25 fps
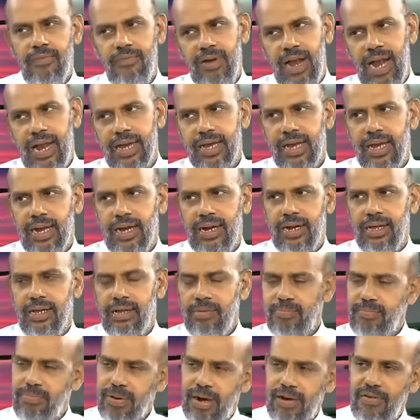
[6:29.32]
விலக்கீடு
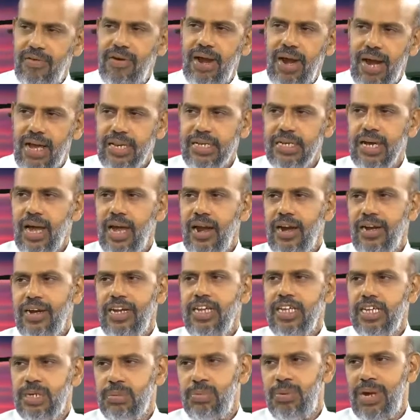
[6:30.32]
ப்ரிவிலேஜ்
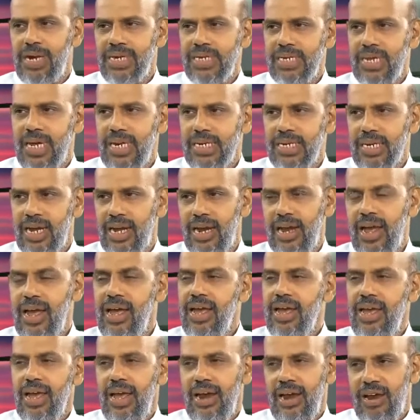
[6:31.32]
டிஸ்பென்சேஷன்
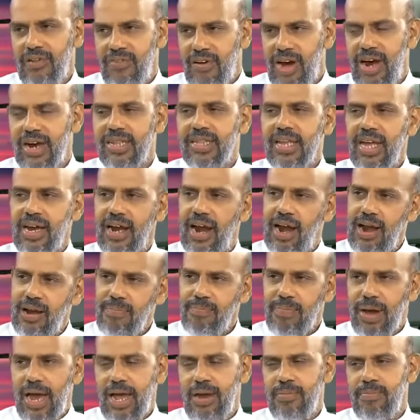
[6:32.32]
என்ற வார்த்தைகள்
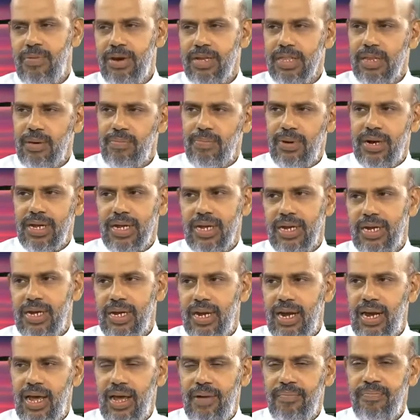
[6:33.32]

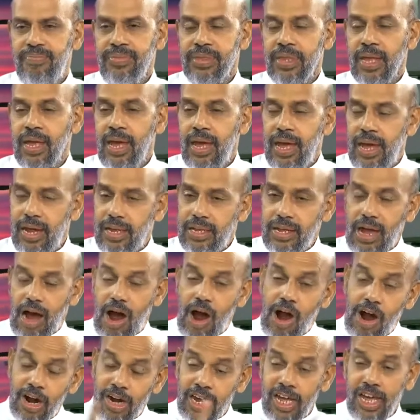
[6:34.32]
பயன்படுத்தப்படுகின்றன இந்த
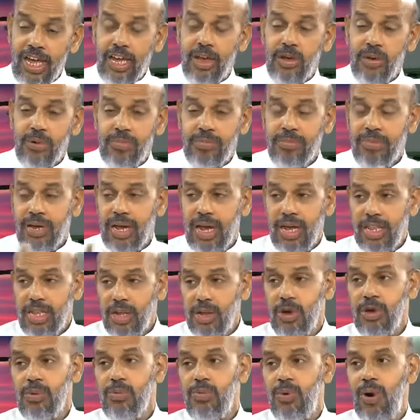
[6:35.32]
ஆணைக்கும்
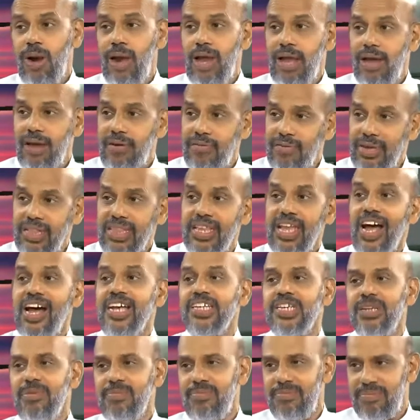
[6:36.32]
இதுக்கும் உள்ள
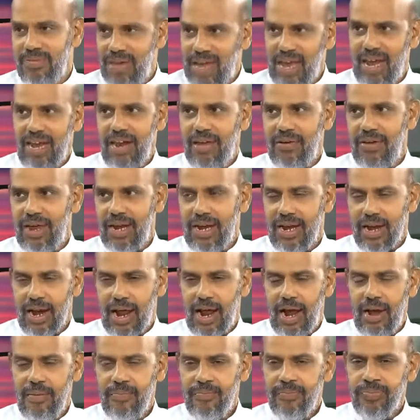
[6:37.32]
வித்தியாசம்
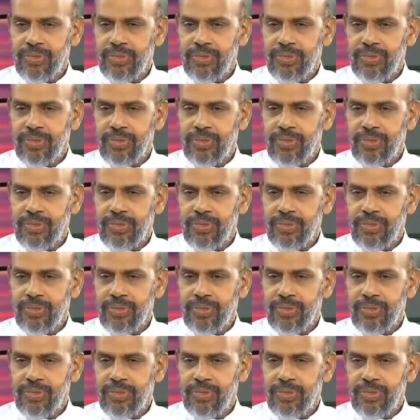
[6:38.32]
என்னவென்றால்